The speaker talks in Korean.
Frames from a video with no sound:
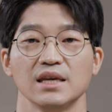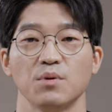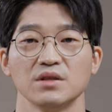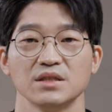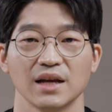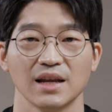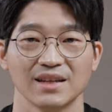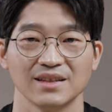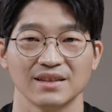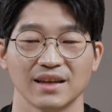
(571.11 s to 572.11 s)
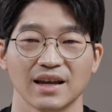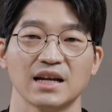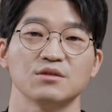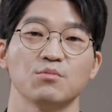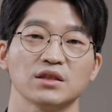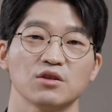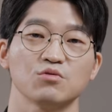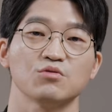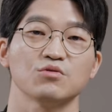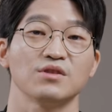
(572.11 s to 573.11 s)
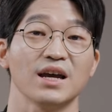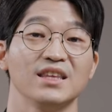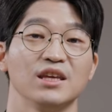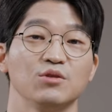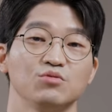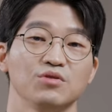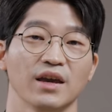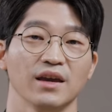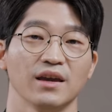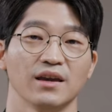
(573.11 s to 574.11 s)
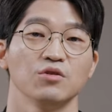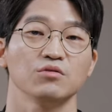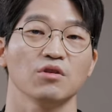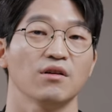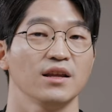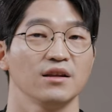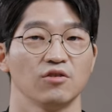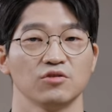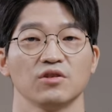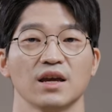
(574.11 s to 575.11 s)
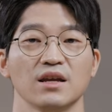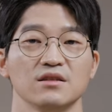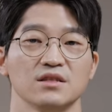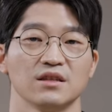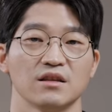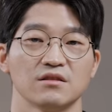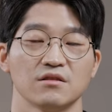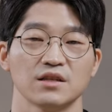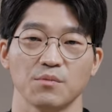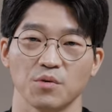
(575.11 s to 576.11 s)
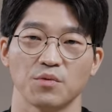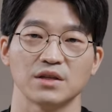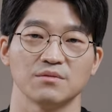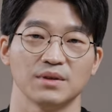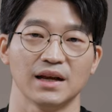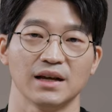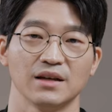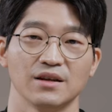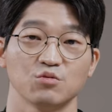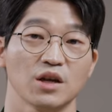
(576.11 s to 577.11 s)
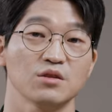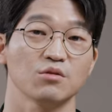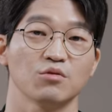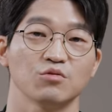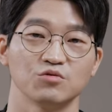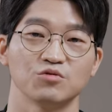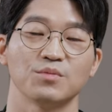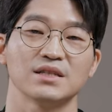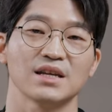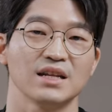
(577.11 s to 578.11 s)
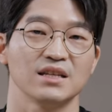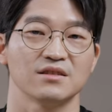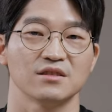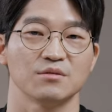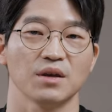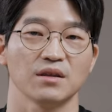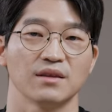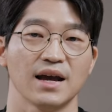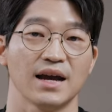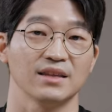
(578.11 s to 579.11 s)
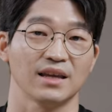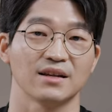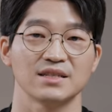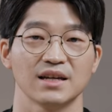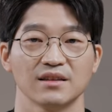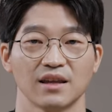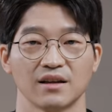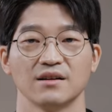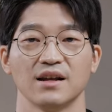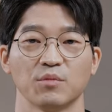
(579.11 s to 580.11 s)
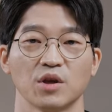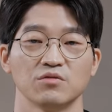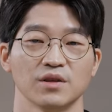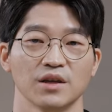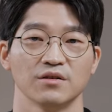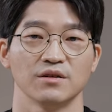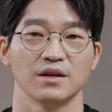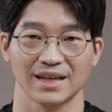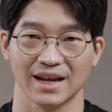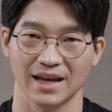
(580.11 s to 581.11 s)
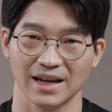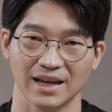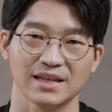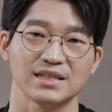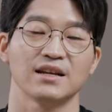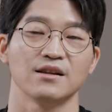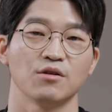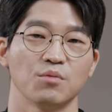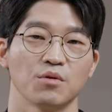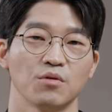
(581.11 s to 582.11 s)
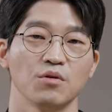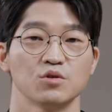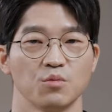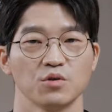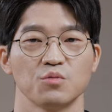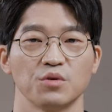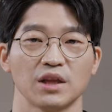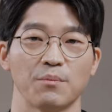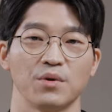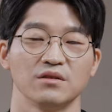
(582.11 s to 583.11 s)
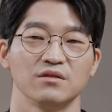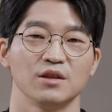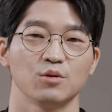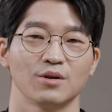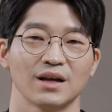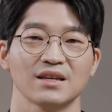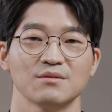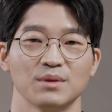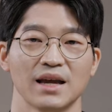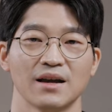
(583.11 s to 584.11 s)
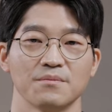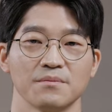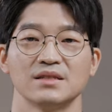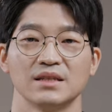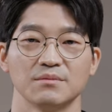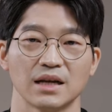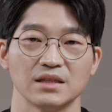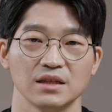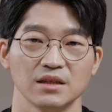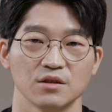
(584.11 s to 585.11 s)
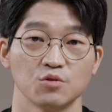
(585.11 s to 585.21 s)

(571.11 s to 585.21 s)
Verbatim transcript: 이번 시간에는 가슴 확대 수술을 한 이후에 흉터 관리를 어떻게 하는지에 대해서 살펴보았습니다. 추가적으로 궁금한 사안이 있으시면 아래 댓글창에 댓글을 남겨주세요. 제가 하나하나 잘 읽어보고 조목조목 답변을 드리도록 하겠습니다. 지금까지